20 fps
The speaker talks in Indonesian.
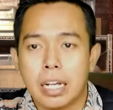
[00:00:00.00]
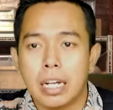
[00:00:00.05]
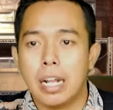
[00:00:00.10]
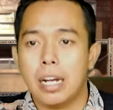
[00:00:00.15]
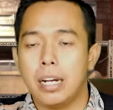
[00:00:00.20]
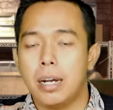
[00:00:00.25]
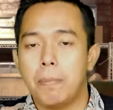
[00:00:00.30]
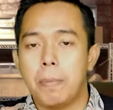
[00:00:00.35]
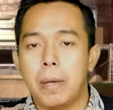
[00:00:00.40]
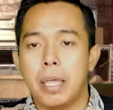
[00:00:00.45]

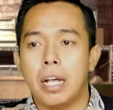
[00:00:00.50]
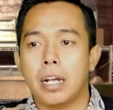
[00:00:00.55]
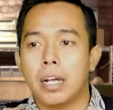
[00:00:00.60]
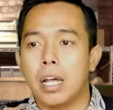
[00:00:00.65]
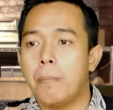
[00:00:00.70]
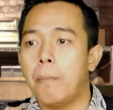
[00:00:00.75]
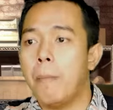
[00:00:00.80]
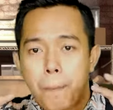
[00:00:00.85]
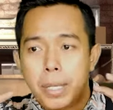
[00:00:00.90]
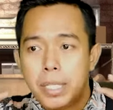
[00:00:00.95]
Karena Anda
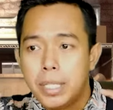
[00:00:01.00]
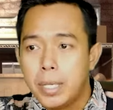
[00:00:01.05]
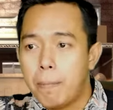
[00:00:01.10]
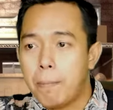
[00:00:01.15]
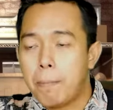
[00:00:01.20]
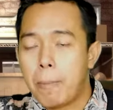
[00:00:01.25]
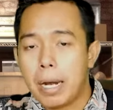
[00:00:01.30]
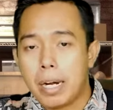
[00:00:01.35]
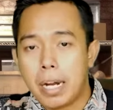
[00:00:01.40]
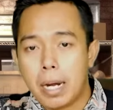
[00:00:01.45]
bayangkan
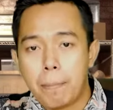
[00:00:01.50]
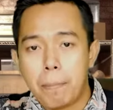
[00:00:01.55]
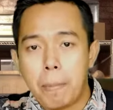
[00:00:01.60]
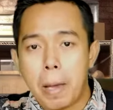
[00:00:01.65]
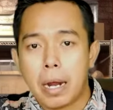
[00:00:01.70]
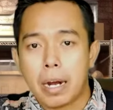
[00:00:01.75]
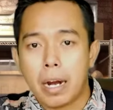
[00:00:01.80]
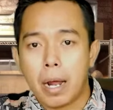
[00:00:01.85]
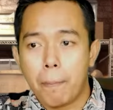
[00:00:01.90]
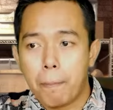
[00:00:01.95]
penyimpanan
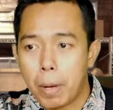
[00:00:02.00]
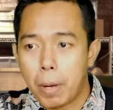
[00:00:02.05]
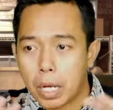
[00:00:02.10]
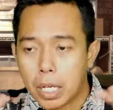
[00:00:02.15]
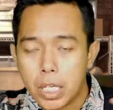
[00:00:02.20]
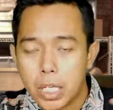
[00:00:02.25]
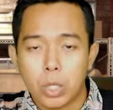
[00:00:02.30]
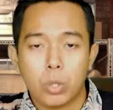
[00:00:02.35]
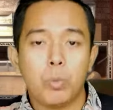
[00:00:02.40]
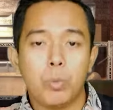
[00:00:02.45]
barang
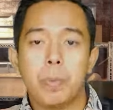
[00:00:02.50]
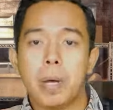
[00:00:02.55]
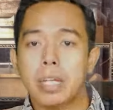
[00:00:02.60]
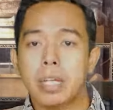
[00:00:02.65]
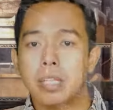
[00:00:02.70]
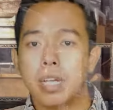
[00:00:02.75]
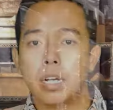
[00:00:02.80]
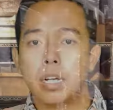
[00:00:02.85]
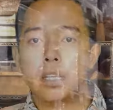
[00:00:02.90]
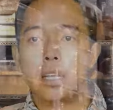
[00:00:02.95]
begitu banyak